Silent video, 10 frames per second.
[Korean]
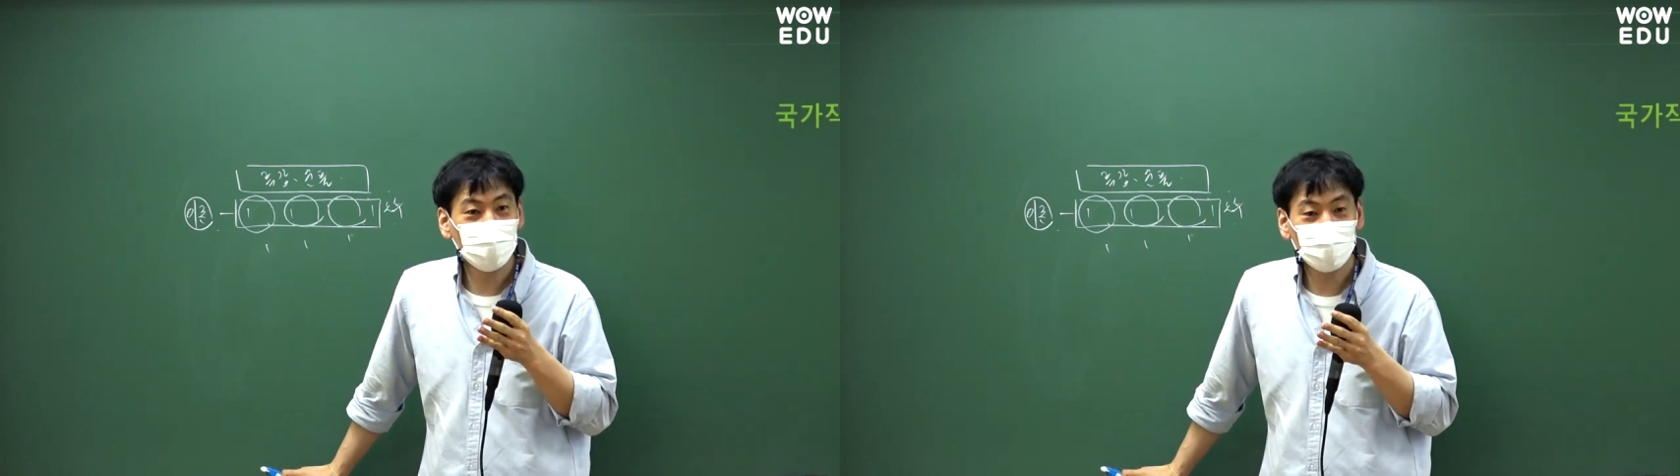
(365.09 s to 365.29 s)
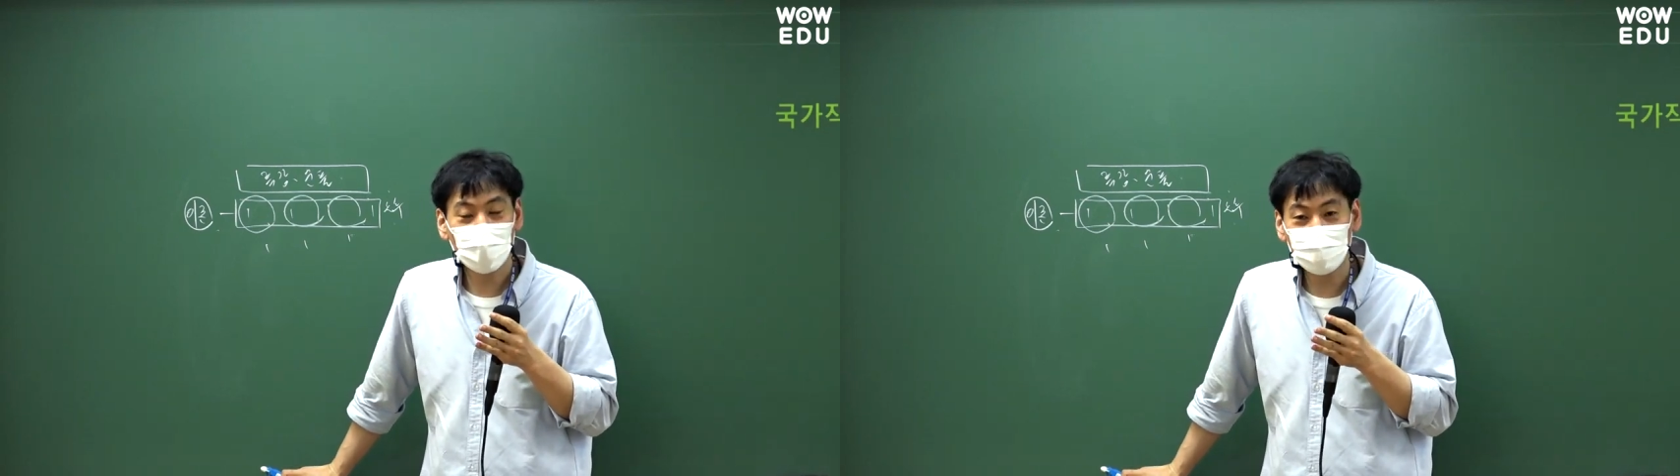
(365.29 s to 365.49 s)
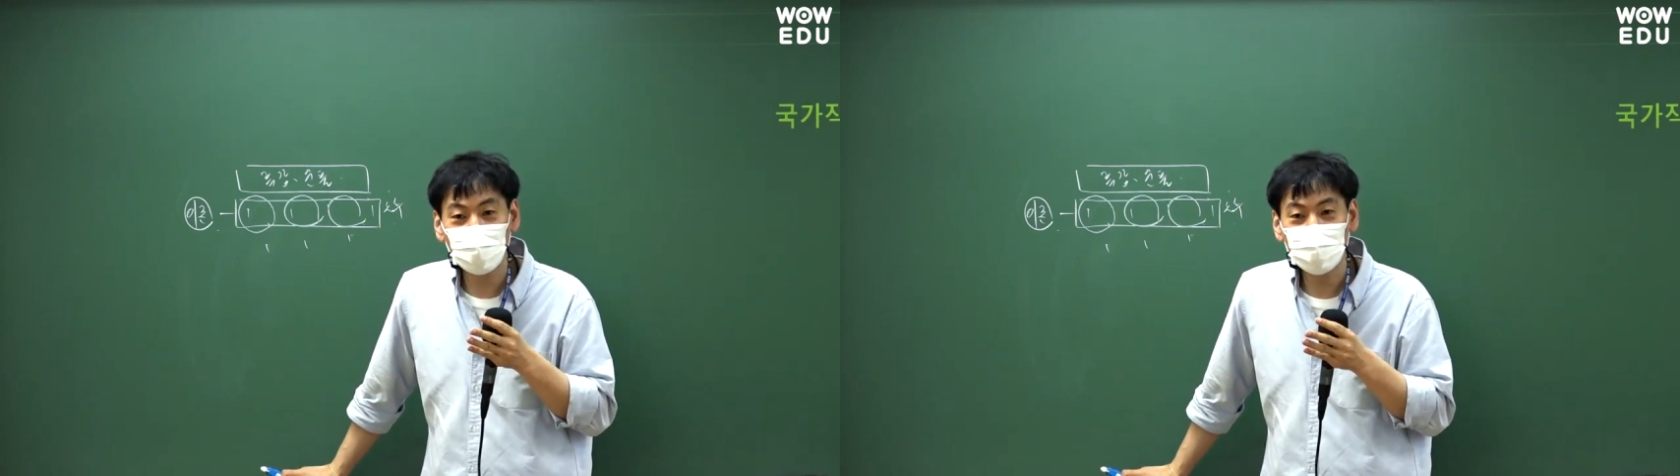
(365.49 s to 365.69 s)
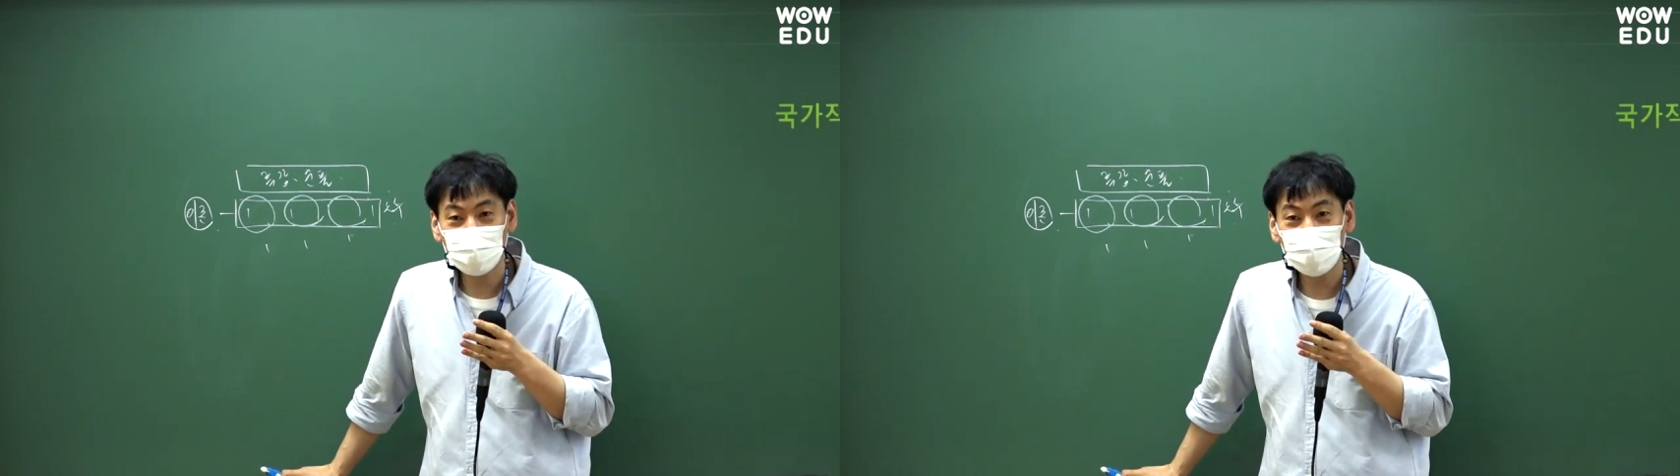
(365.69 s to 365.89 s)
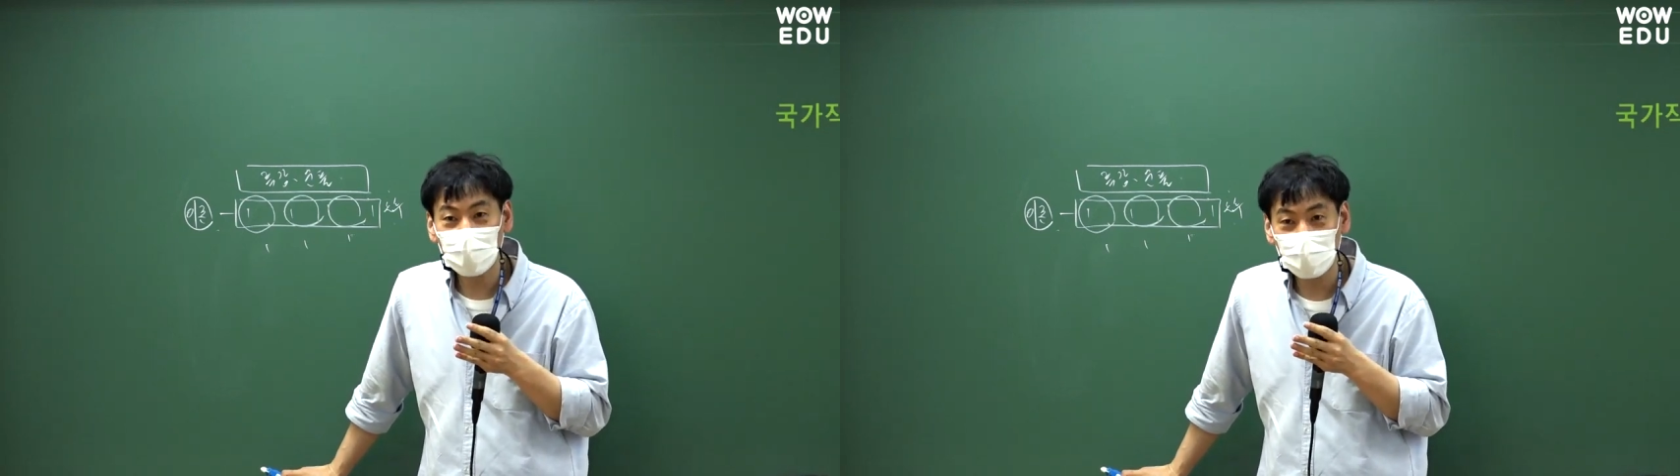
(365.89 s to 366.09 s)
스타일은 본인이
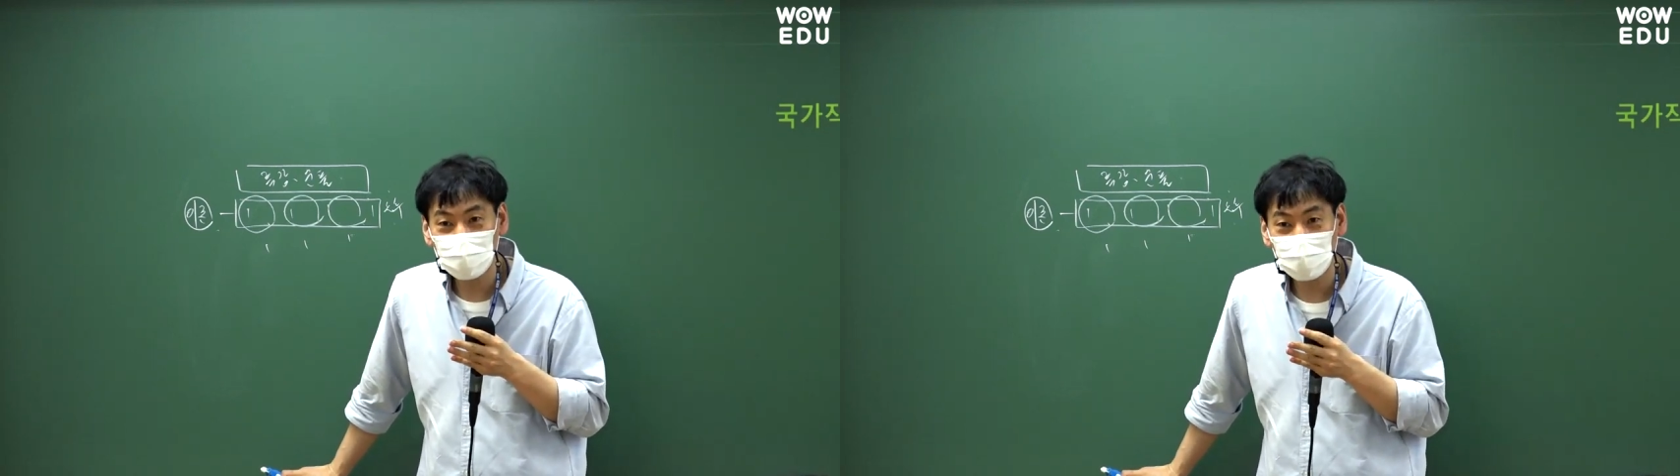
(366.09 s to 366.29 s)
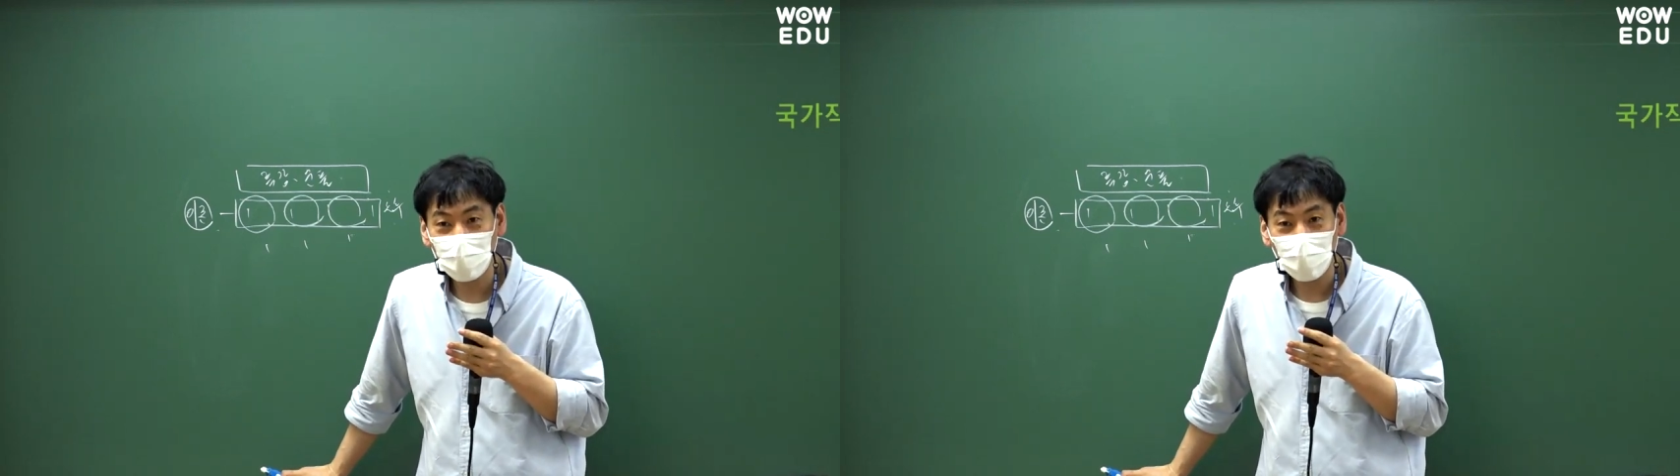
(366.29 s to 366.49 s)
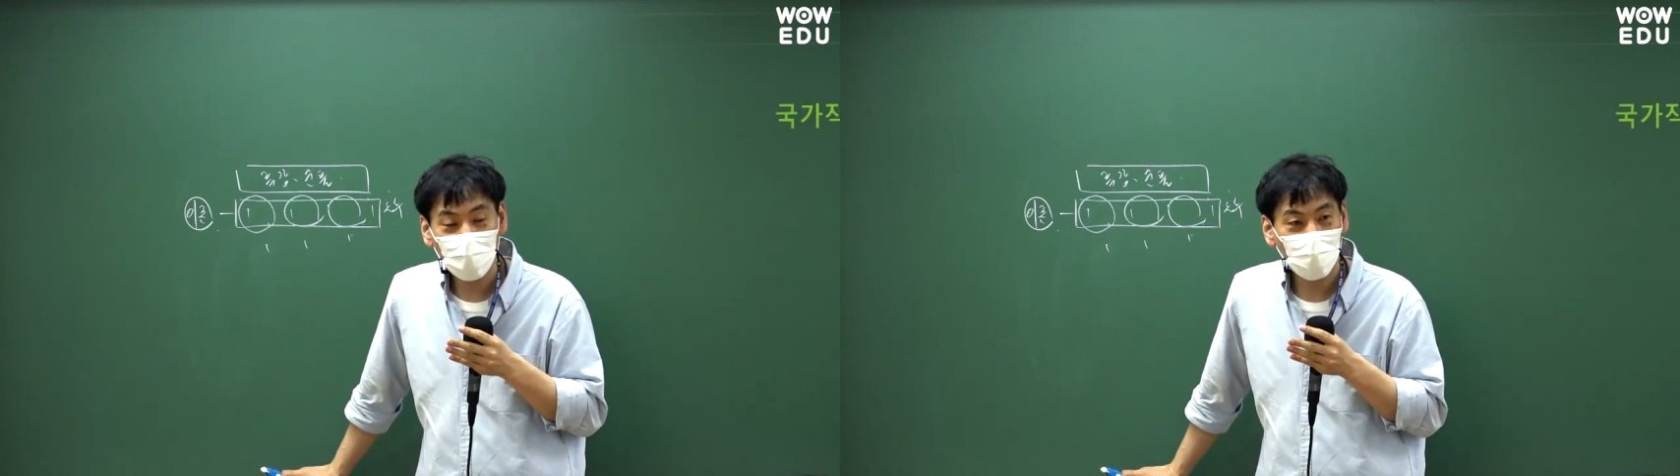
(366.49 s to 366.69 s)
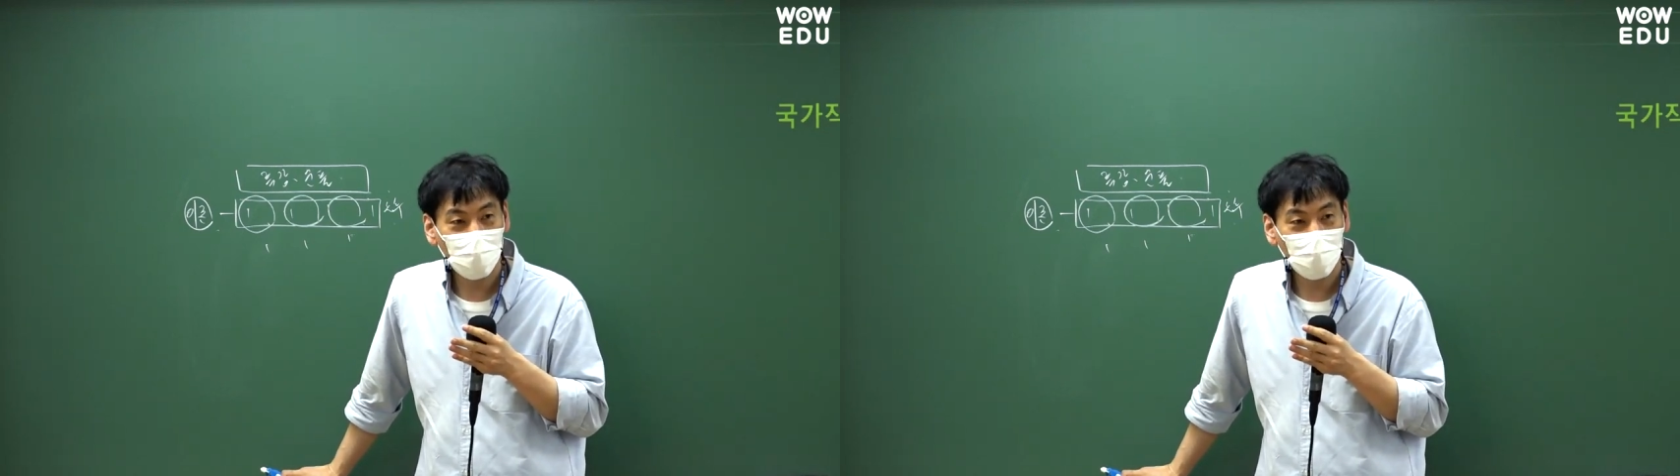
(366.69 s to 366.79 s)
제일 잘 알 텐데.